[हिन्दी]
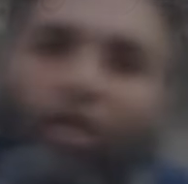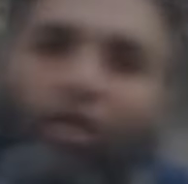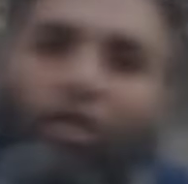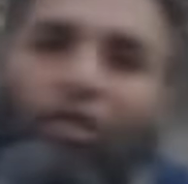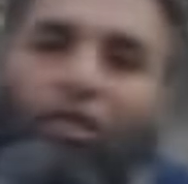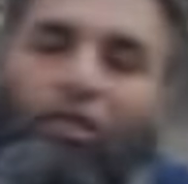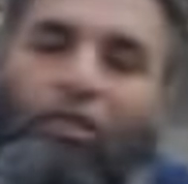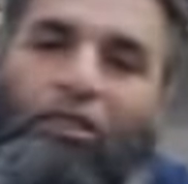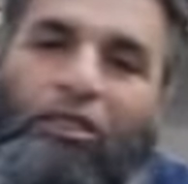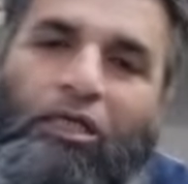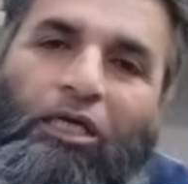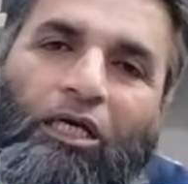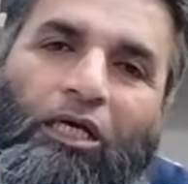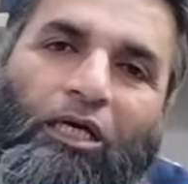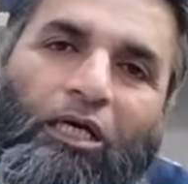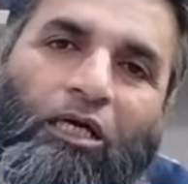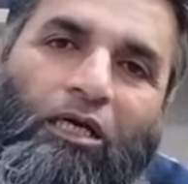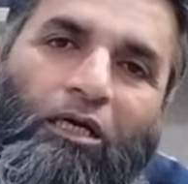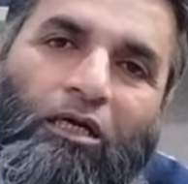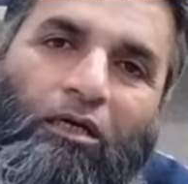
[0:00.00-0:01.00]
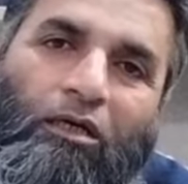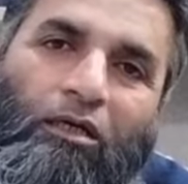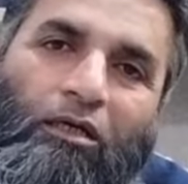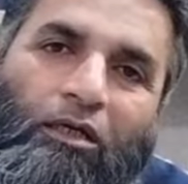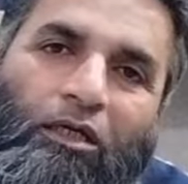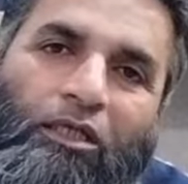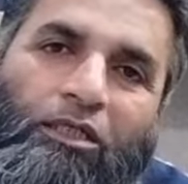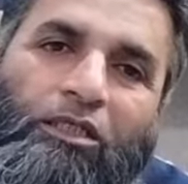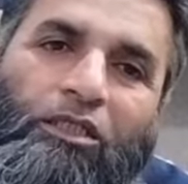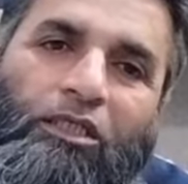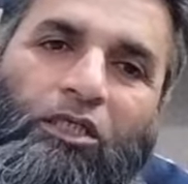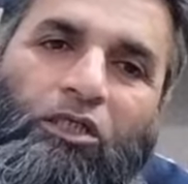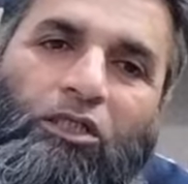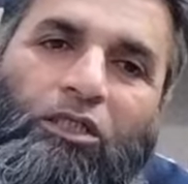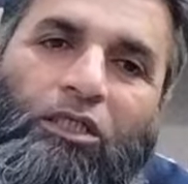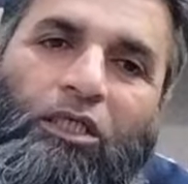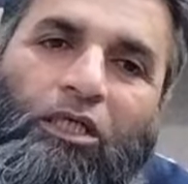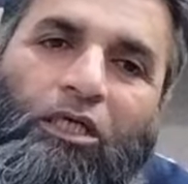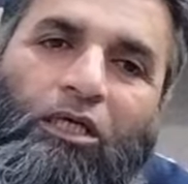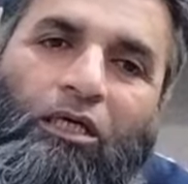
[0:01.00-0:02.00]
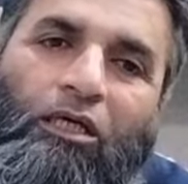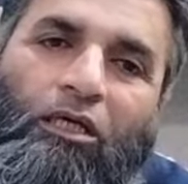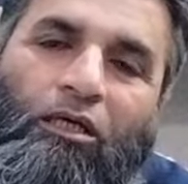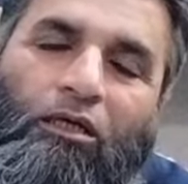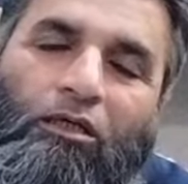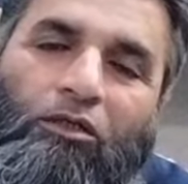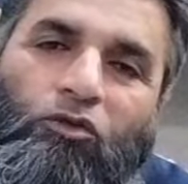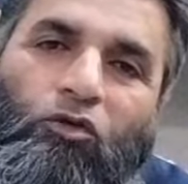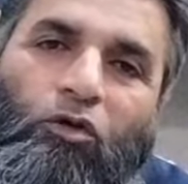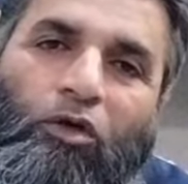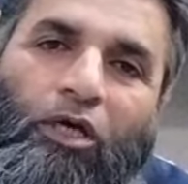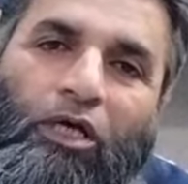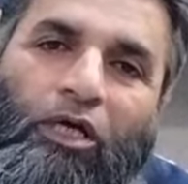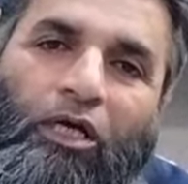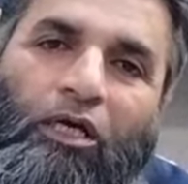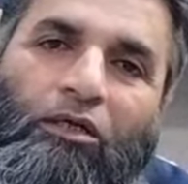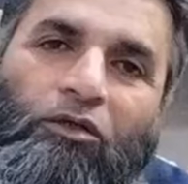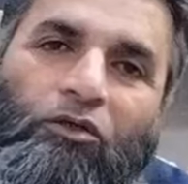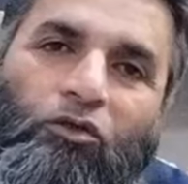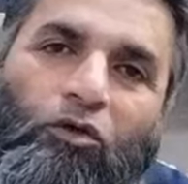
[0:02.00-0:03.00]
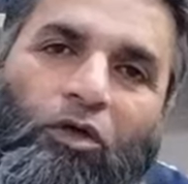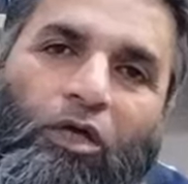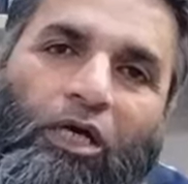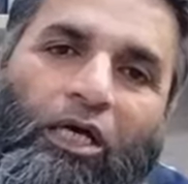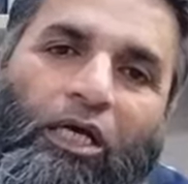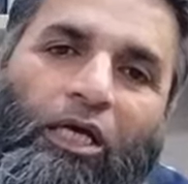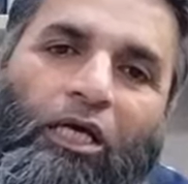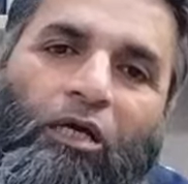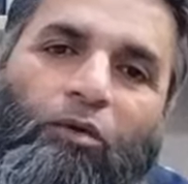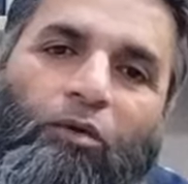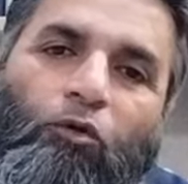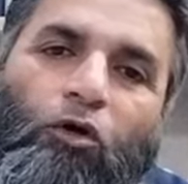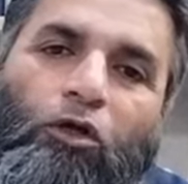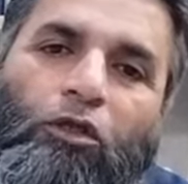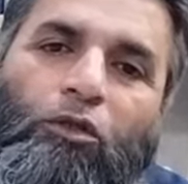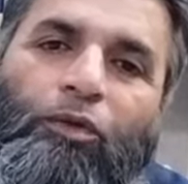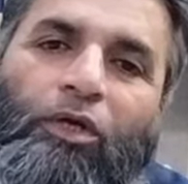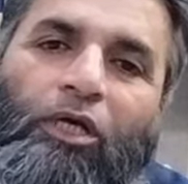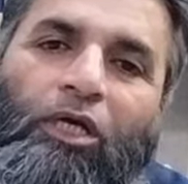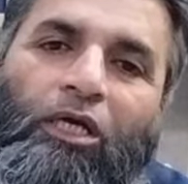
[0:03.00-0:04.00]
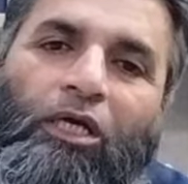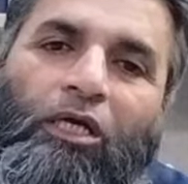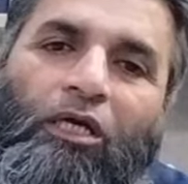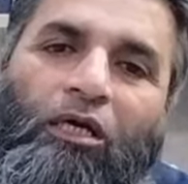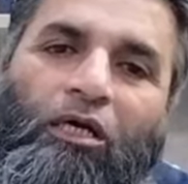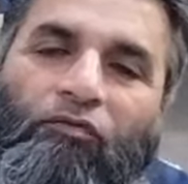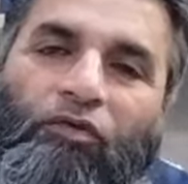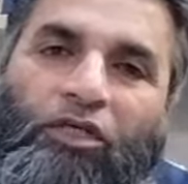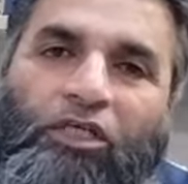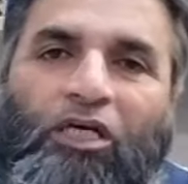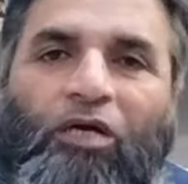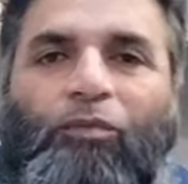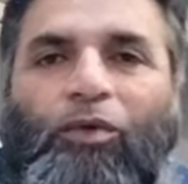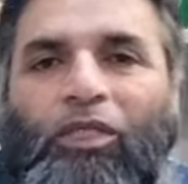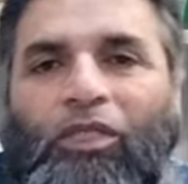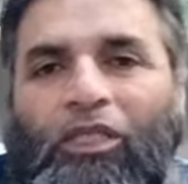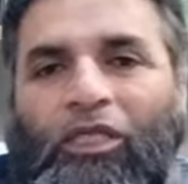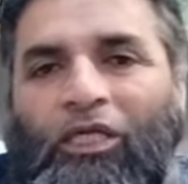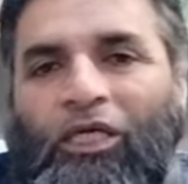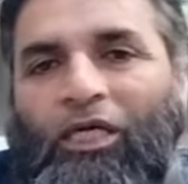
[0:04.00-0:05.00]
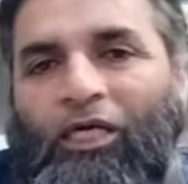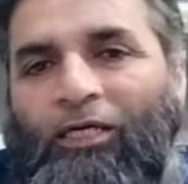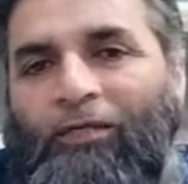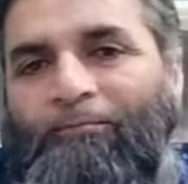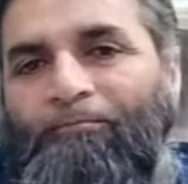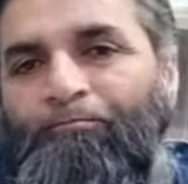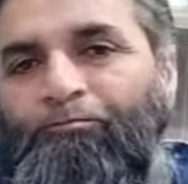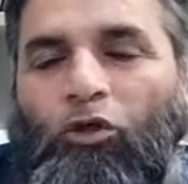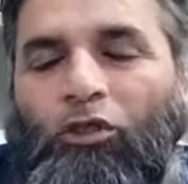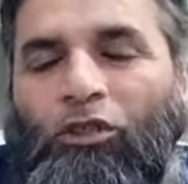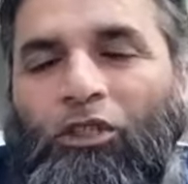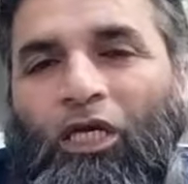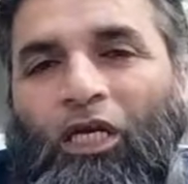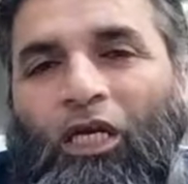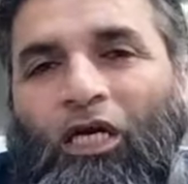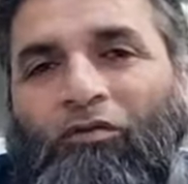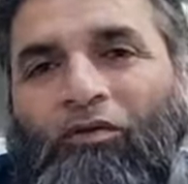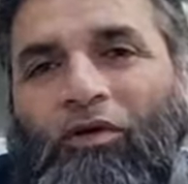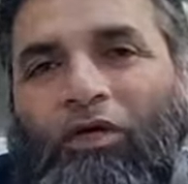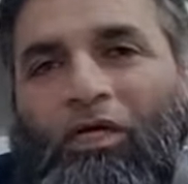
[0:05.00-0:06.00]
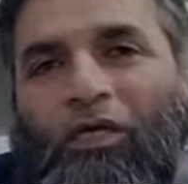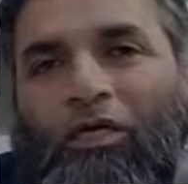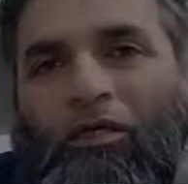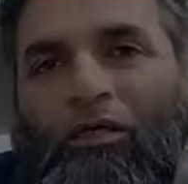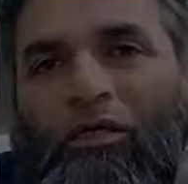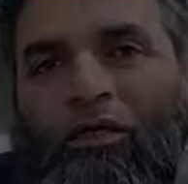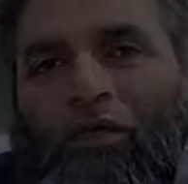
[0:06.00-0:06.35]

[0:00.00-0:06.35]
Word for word: हैं ये इस चीज़ की जो है जो है एक बहुत बड़ी वजह बनती हैं तो इसके अलावा